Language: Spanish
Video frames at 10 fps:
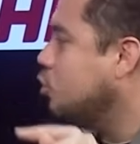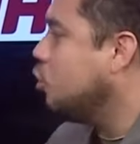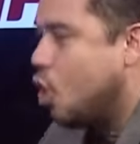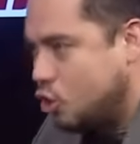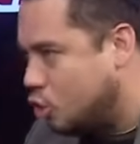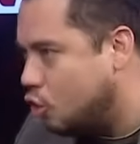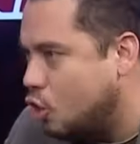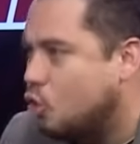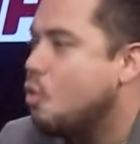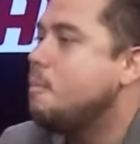No, no, no,
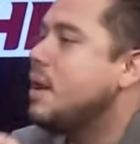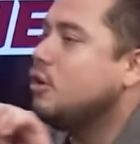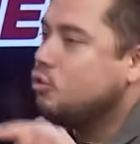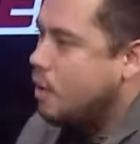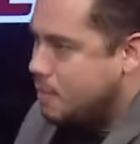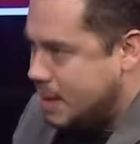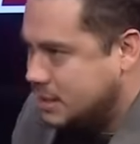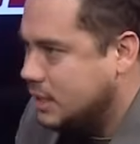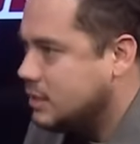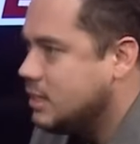no cumple los nueve
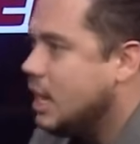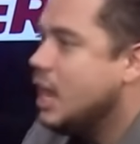meses.